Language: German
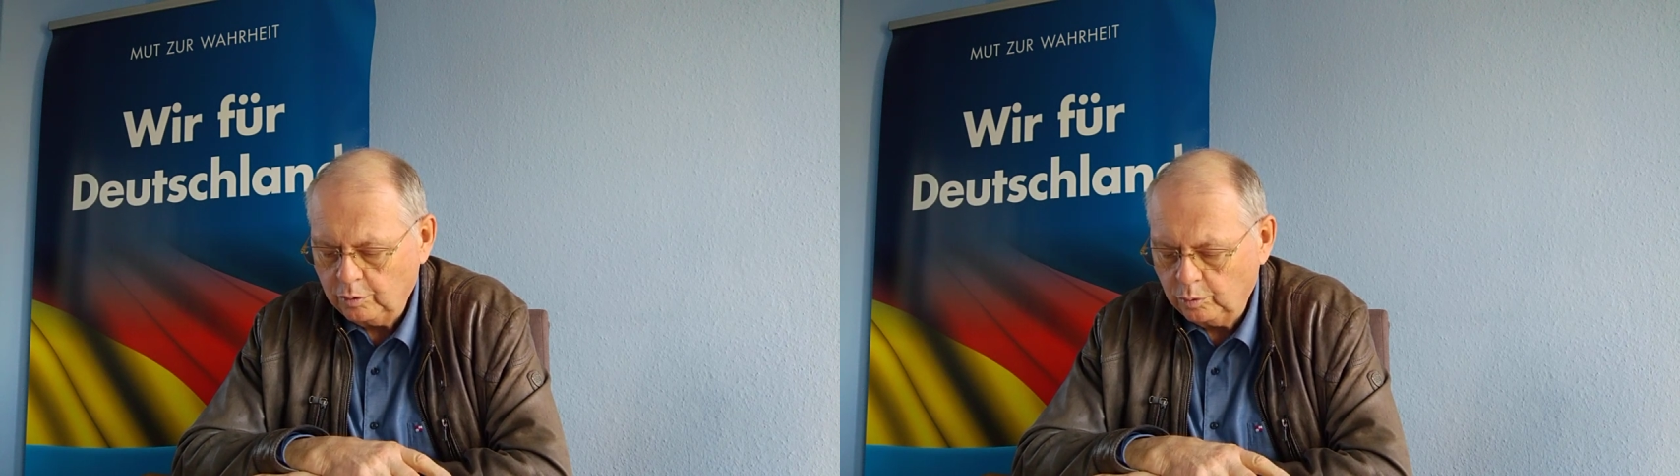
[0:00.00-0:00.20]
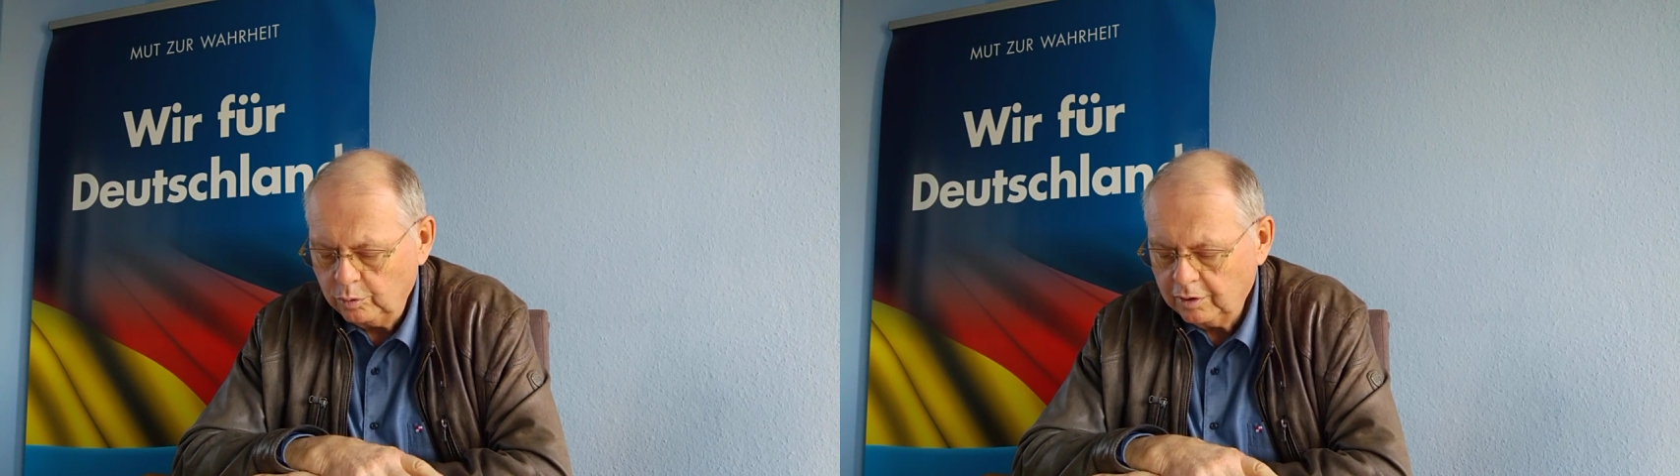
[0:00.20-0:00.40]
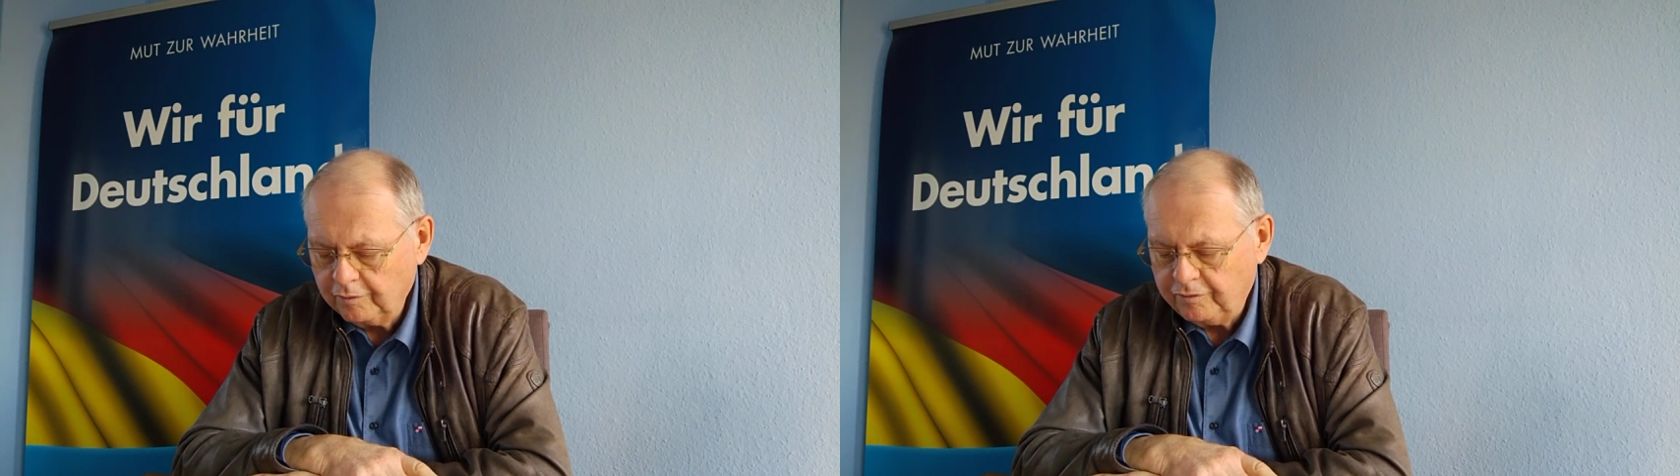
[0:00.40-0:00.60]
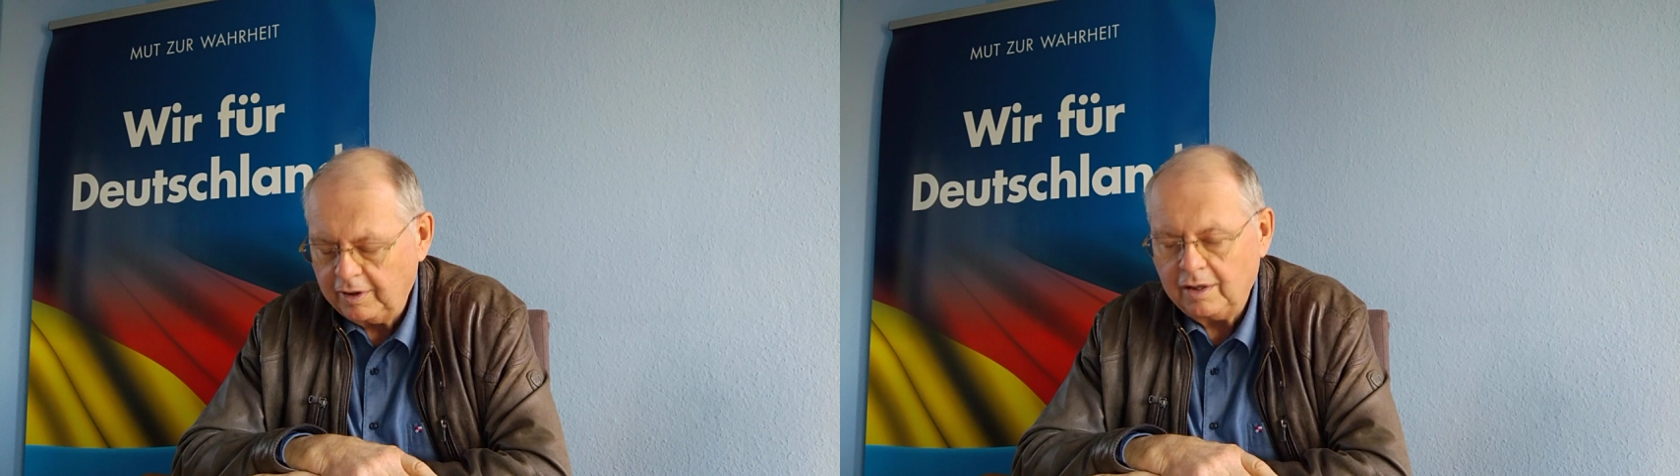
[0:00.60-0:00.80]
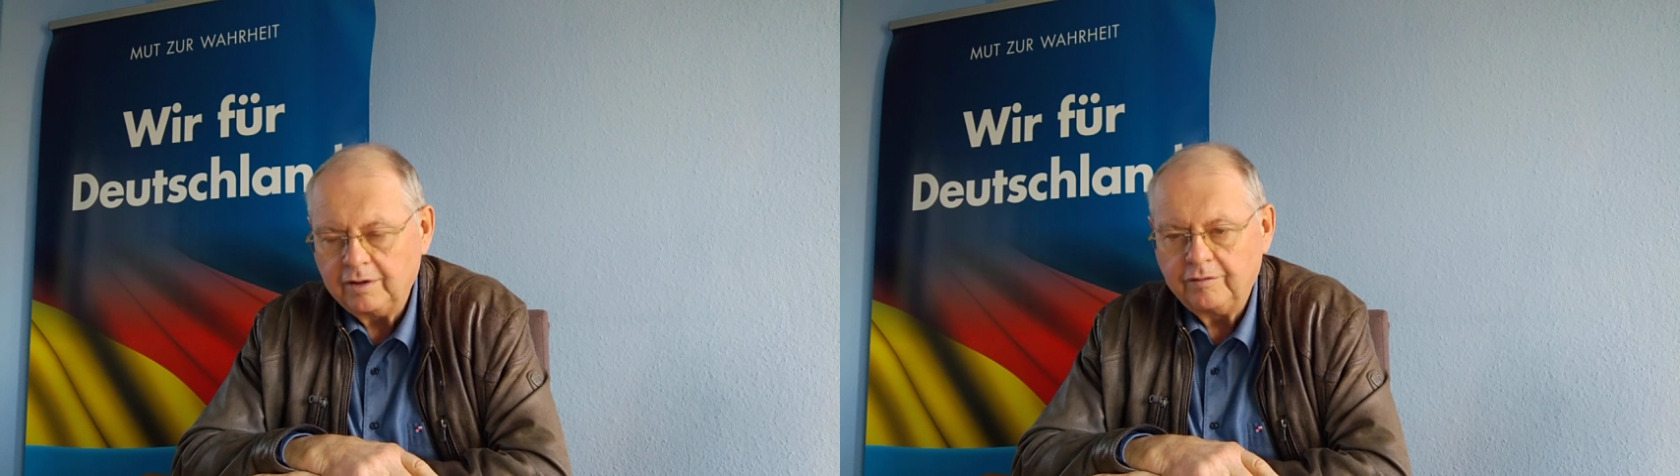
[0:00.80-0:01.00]

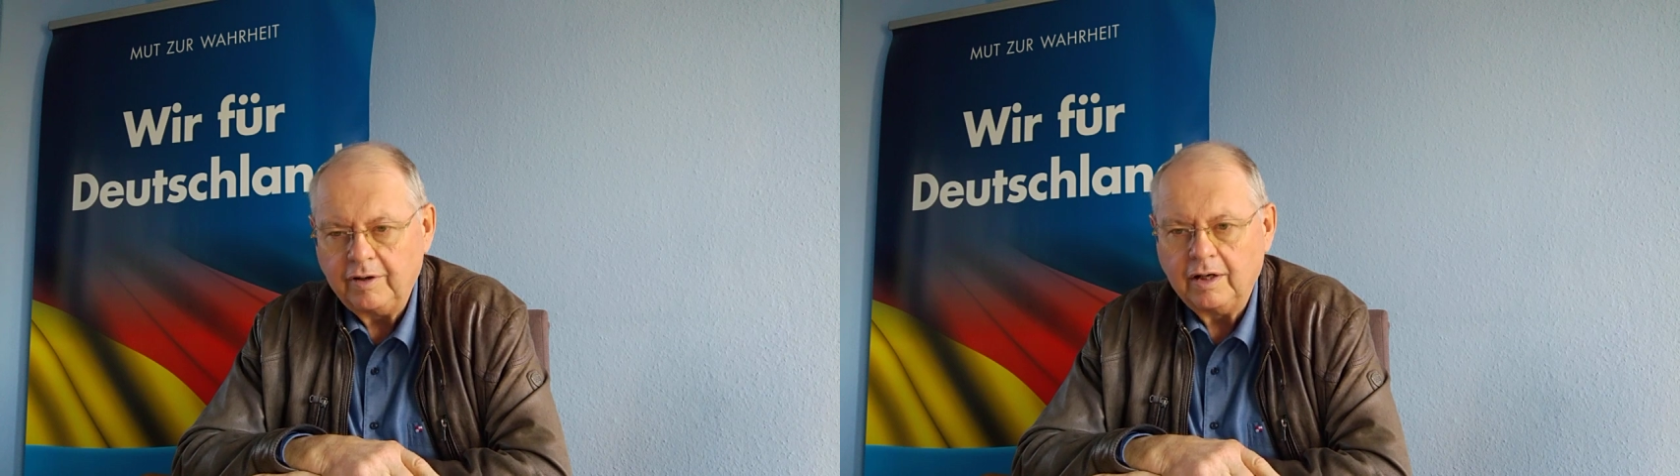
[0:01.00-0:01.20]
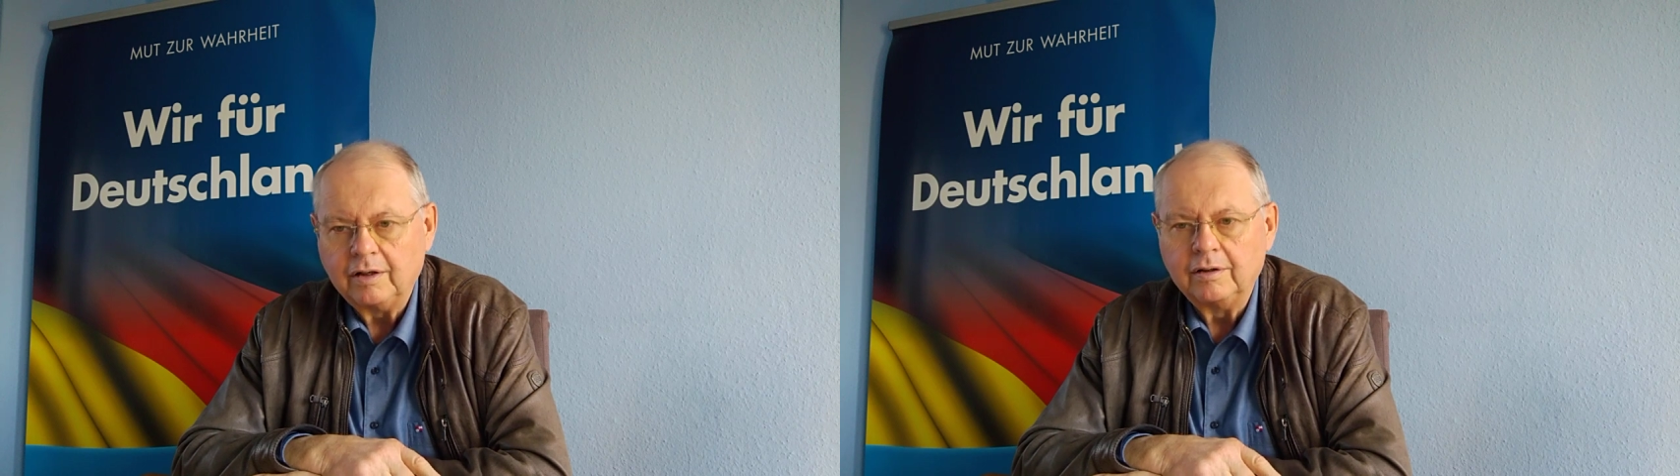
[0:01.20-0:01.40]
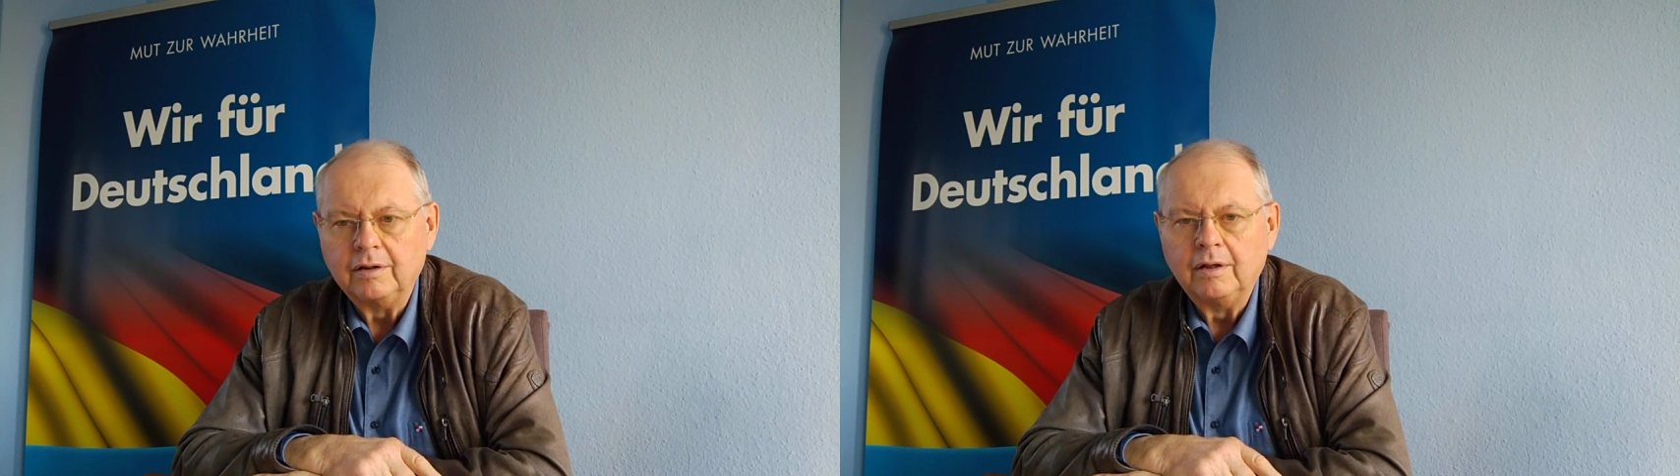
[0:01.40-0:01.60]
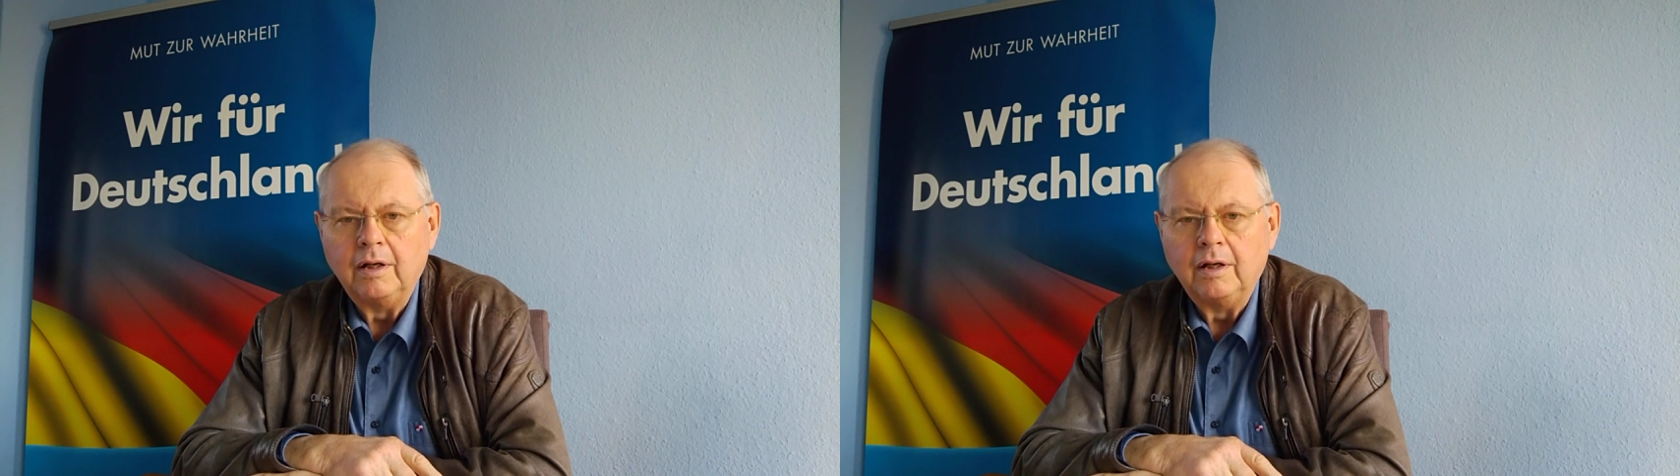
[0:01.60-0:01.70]
ungefährlich wäre.